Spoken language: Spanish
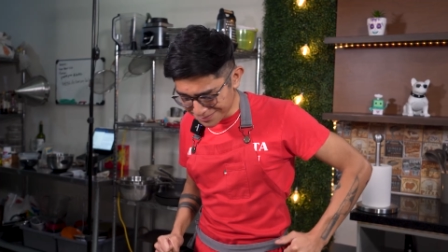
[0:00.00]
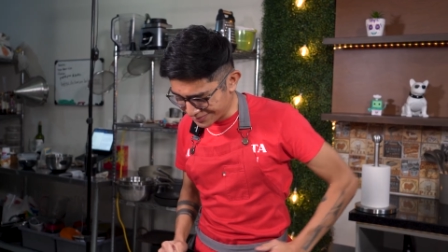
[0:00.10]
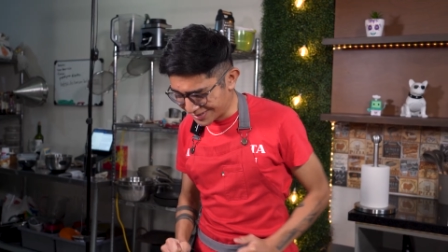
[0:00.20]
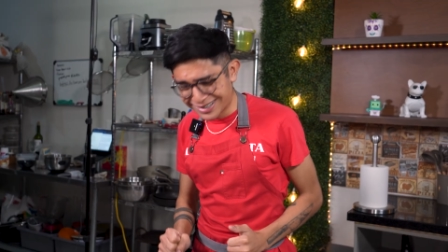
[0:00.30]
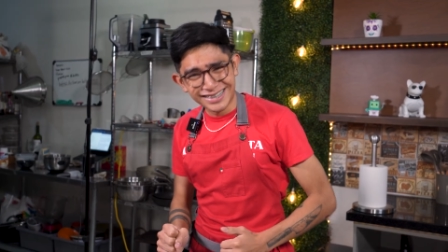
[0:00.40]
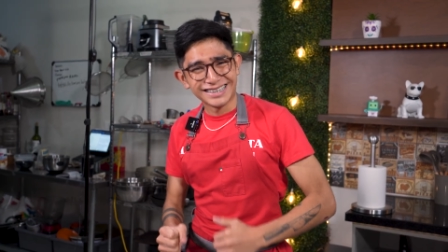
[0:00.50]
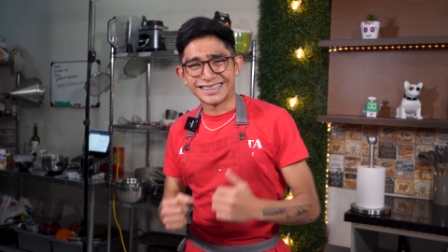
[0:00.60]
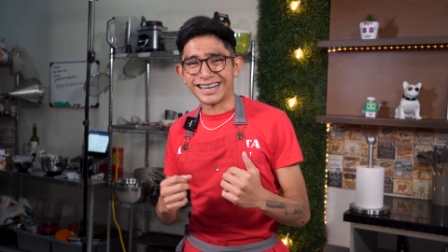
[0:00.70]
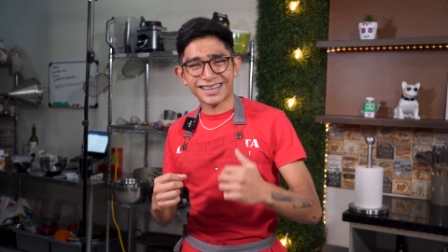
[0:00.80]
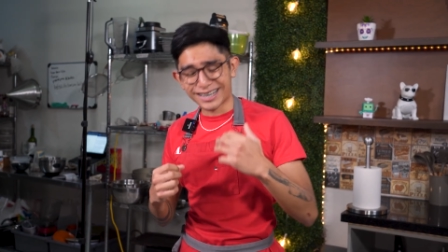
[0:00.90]
Mm,
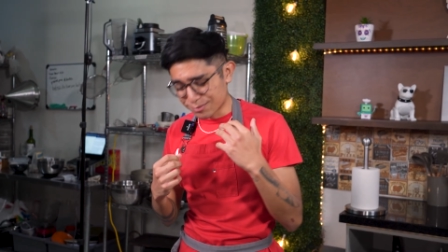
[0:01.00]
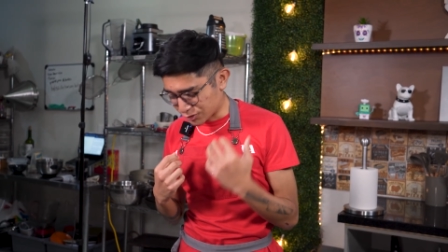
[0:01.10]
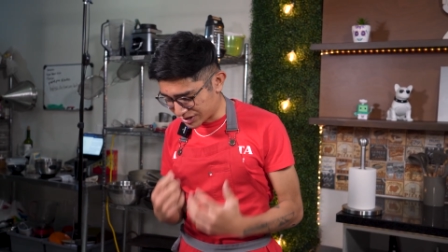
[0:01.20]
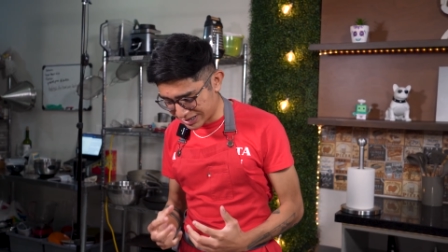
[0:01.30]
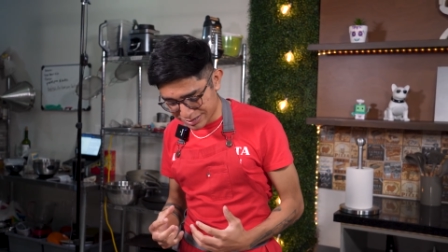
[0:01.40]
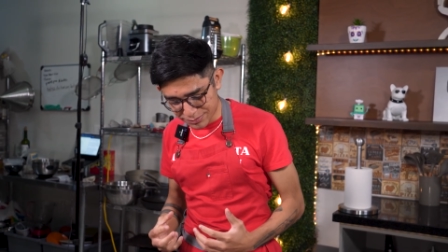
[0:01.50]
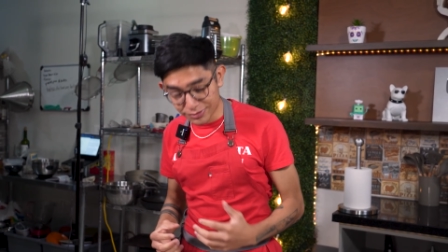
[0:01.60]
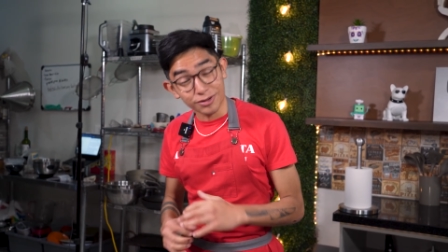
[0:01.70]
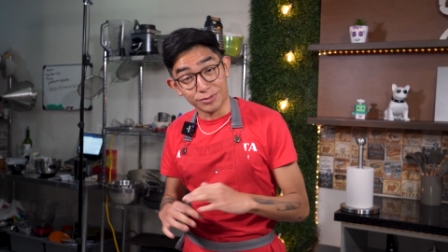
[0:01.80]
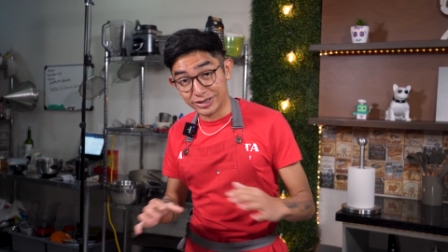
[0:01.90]
está
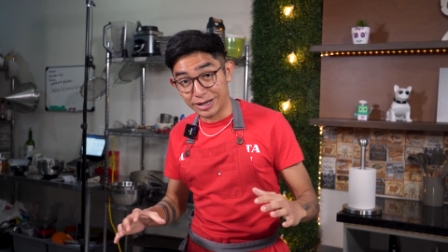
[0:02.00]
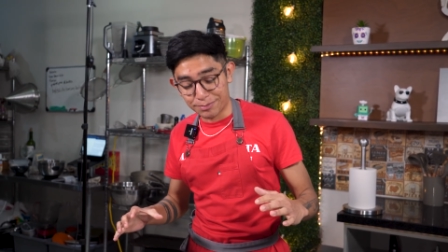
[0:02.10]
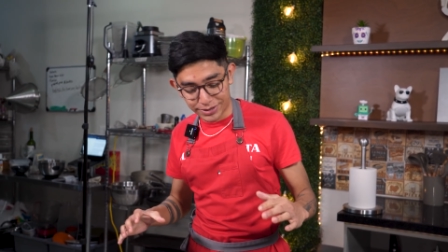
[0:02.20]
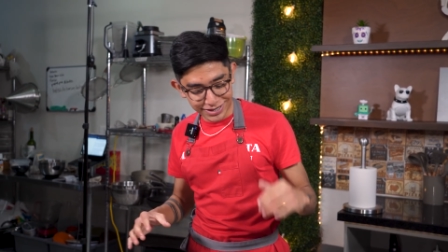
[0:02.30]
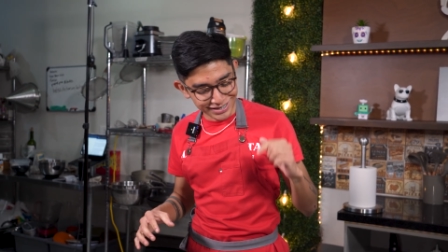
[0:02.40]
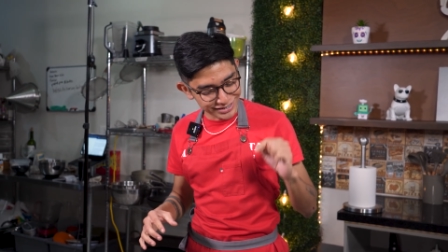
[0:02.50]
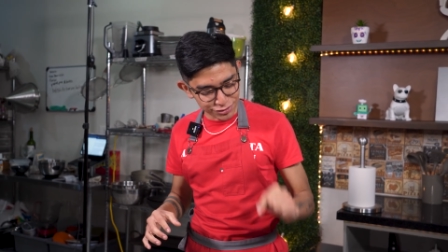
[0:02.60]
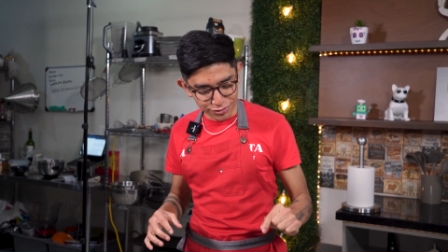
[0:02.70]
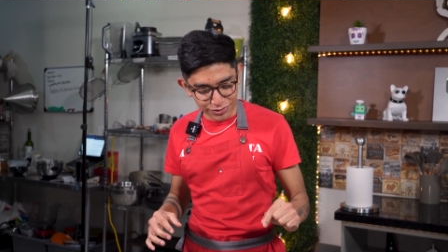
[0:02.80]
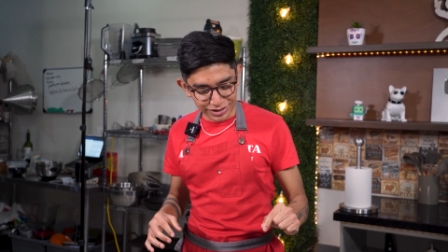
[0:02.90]
cremosísimo como siempre y ese
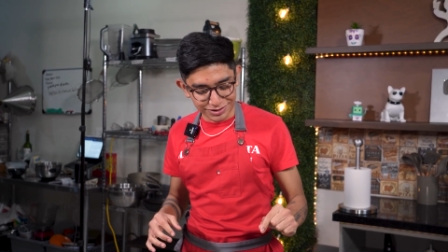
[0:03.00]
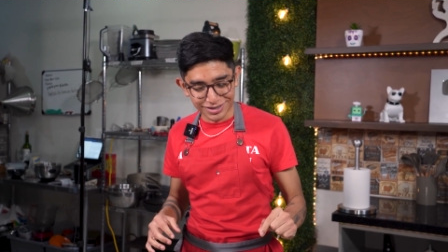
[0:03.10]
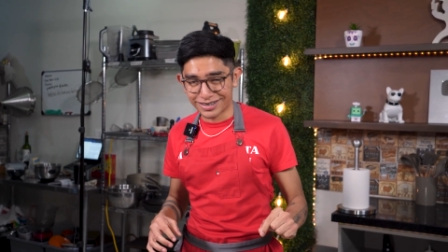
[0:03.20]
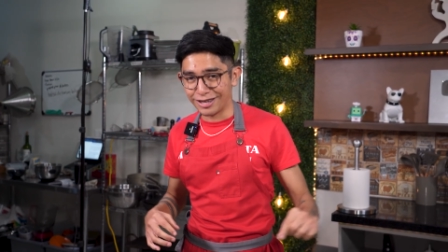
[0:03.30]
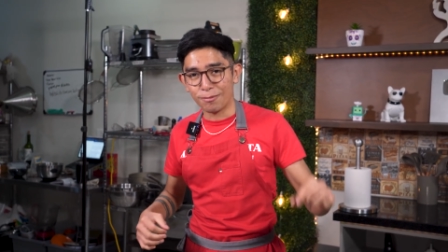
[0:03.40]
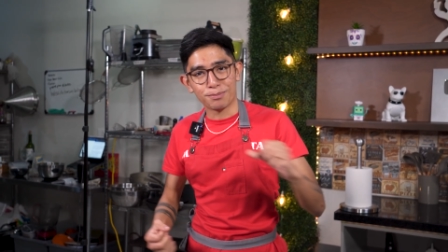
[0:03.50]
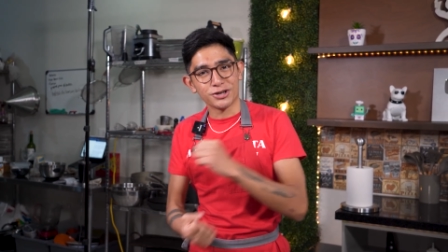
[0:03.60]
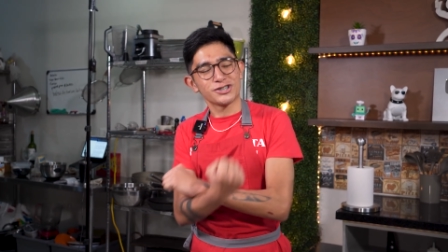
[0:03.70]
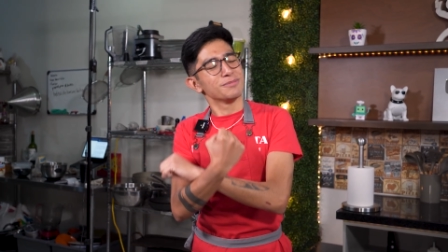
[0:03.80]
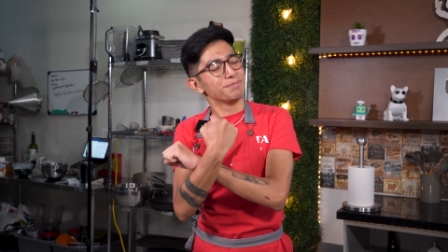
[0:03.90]
chocolate le da un
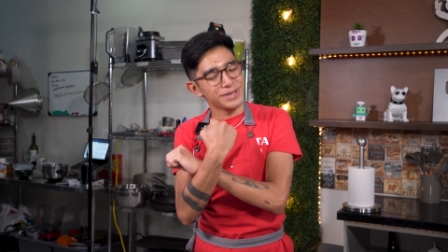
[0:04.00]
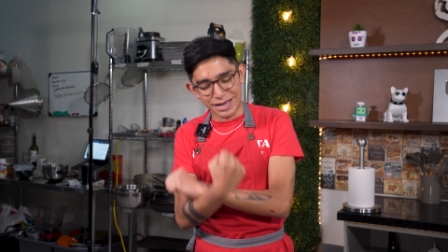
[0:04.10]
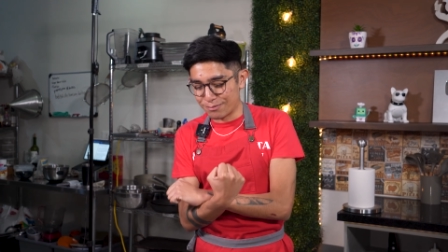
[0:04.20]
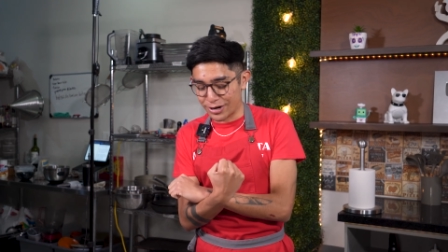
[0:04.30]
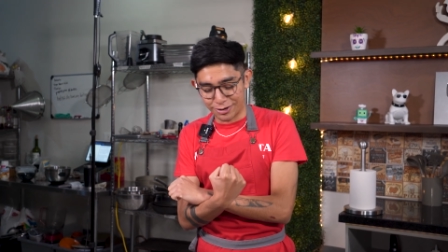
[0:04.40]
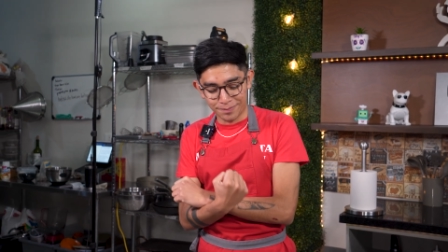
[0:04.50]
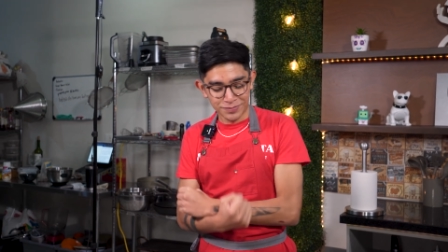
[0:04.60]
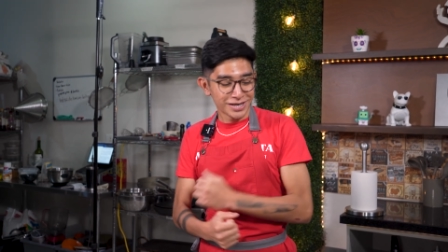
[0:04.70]
punch bien bueno.